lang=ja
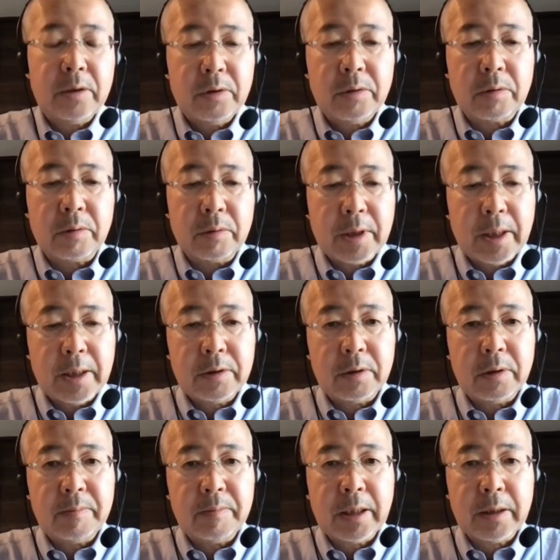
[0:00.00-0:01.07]
中国に対す
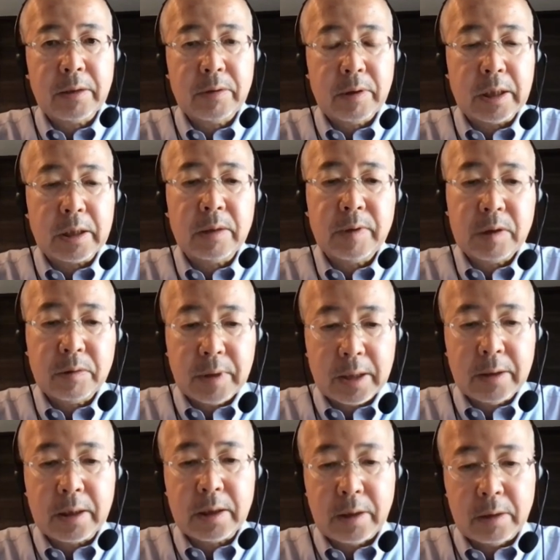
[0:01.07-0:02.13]
る見方っていうのは厳しく
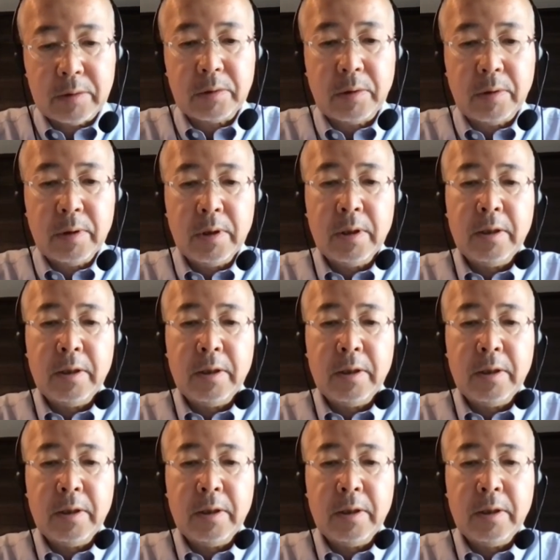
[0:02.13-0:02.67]
なってきていると。